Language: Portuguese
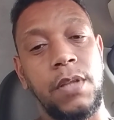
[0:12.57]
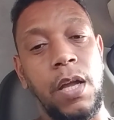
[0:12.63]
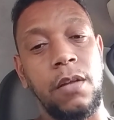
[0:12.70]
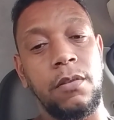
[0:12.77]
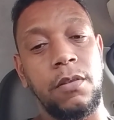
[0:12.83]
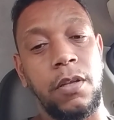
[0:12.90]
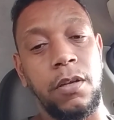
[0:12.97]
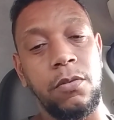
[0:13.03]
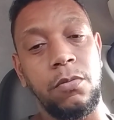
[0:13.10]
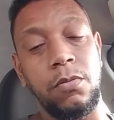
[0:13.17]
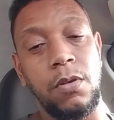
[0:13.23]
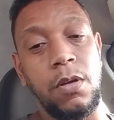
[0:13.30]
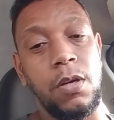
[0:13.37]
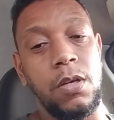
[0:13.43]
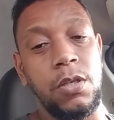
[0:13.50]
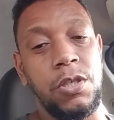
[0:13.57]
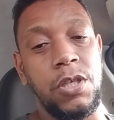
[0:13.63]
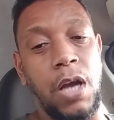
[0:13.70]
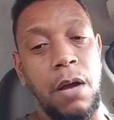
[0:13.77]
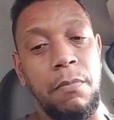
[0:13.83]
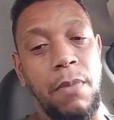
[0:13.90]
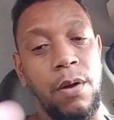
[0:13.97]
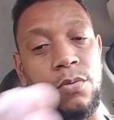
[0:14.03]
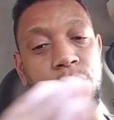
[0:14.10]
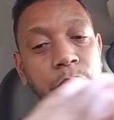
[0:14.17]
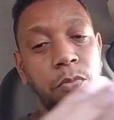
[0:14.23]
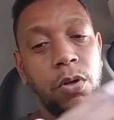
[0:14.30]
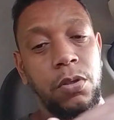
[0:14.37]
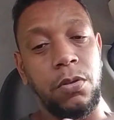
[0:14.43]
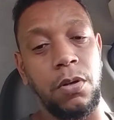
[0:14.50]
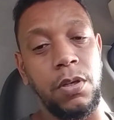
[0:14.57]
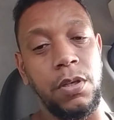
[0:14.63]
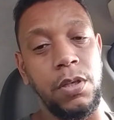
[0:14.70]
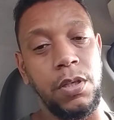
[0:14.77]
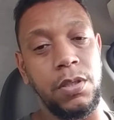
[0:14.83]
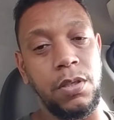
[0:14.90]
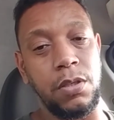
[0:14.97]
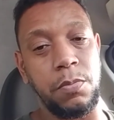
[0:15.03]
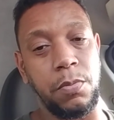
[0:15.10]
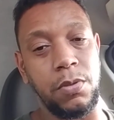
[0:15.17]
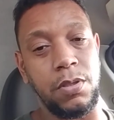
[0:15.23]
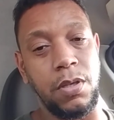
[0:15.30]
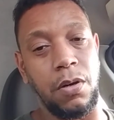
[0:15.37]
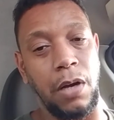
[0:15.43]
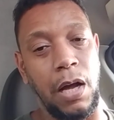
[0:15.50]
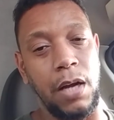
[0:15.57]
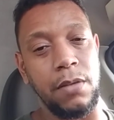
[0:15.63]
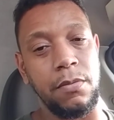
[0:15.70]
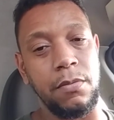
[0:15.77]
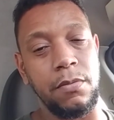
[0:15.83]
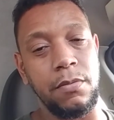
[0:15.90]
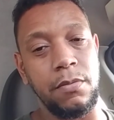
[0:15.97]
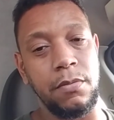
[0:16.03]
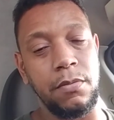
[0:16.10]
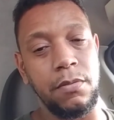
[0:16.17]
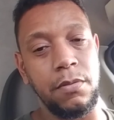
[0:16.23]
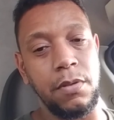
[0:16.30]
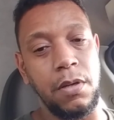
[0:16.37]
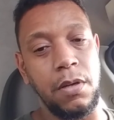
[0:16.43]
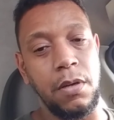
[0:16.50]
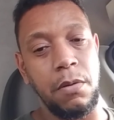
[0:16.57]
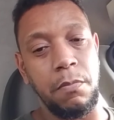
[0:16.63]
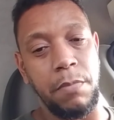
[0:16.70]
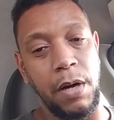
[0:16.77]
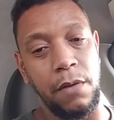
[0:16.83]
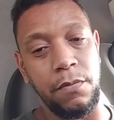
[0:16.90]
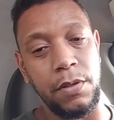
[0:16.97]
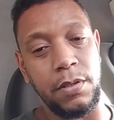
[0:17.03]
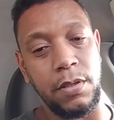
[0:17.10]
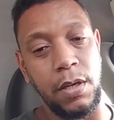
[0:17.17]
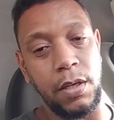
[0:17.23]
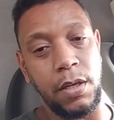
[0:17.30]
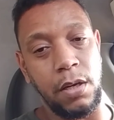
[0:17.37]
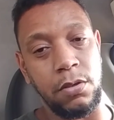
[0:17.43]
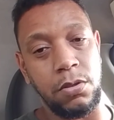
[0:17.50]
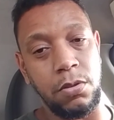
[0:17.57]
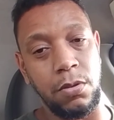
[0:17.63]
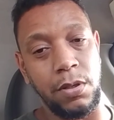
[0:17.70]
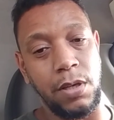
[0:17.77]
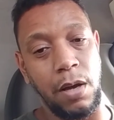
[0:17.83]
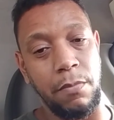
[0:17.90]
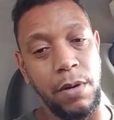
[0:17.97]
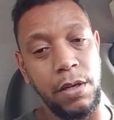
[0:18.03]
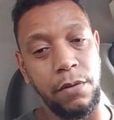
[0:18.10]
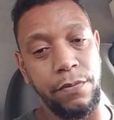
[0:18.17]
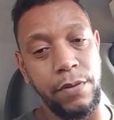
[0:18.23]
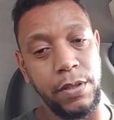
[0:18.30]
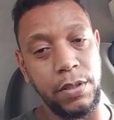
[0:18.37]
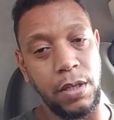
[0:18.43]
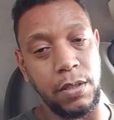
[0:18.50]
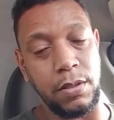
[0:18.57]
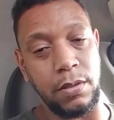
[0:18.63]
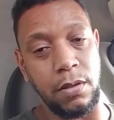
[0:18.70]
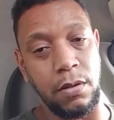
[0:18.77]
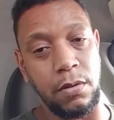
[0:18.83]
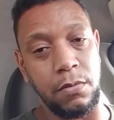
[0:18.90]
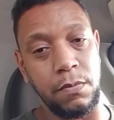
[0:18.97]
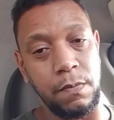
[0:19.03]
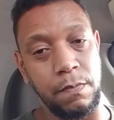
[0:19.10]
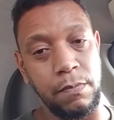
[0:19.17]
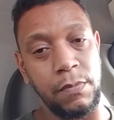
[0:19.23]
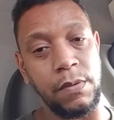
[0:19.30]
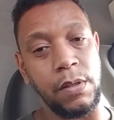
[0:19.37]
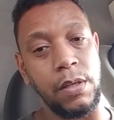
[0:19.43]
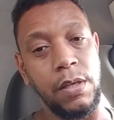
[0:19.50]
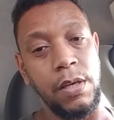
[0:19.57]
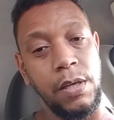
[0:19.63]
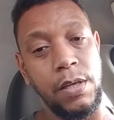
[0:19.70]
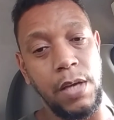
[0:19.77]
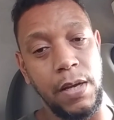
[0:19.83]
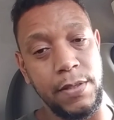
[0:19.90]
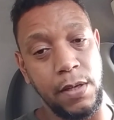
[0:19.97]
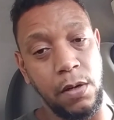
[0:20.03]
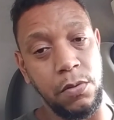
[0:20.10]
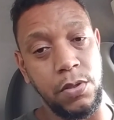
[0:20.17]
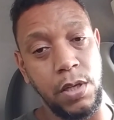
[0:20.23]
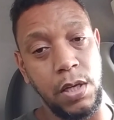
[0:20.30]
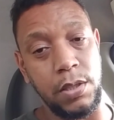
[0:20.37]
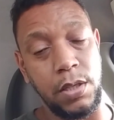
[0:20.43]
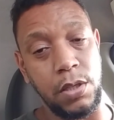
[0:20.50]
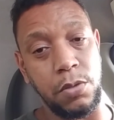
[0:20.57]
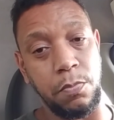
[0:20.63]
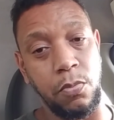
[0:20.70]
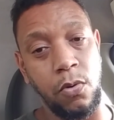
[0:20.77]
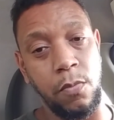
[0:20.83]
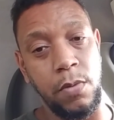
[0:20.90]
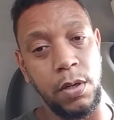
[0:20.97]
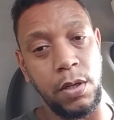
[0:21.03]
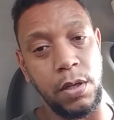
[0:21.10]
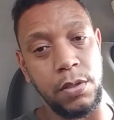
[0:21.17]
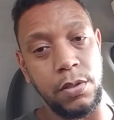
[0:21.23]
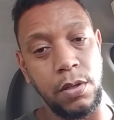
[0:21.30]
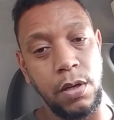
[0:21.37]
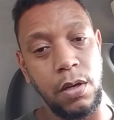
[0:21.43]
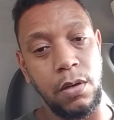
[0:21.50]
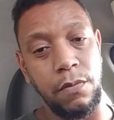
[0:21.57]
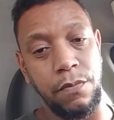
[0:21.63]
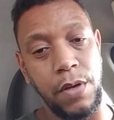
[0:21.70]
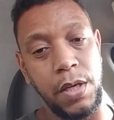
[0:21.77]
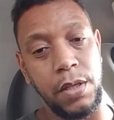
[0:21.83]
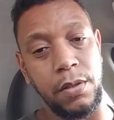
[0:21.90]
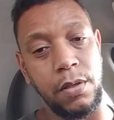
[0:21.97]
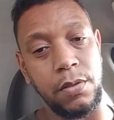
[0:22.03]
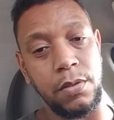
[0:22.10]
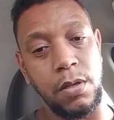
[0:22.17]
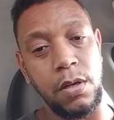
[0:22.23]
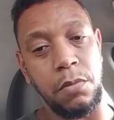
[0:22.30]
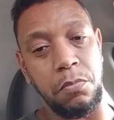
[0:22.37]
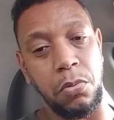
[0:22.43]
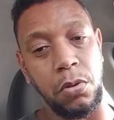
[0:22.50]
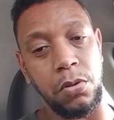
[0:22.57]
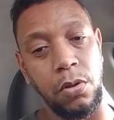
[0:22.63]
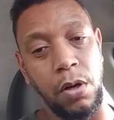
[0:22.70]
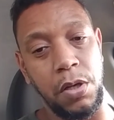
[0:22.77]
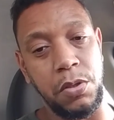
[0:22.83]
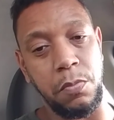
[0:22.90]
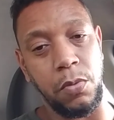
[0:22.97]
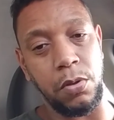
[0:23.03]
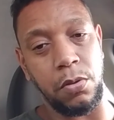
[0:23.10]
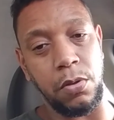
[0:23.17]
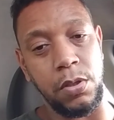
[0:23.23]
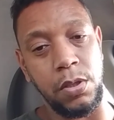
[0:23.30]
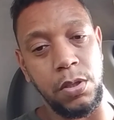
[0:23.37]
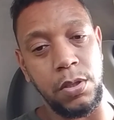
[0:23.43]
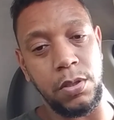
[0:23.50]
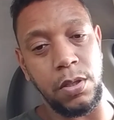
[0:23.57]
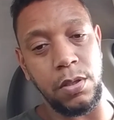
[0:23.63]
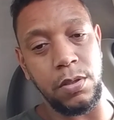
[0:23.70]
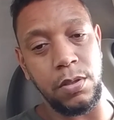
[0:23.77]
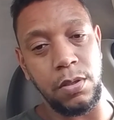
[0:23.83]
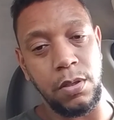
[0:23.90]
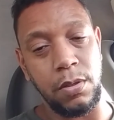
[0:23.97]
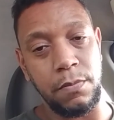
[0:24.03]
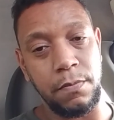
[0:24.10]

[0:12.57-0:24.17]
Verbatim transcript: tentando chamar os motoristas para o seu lado. Para você que achou que a manifestação e que as audiências públicas feitas por nós motoristas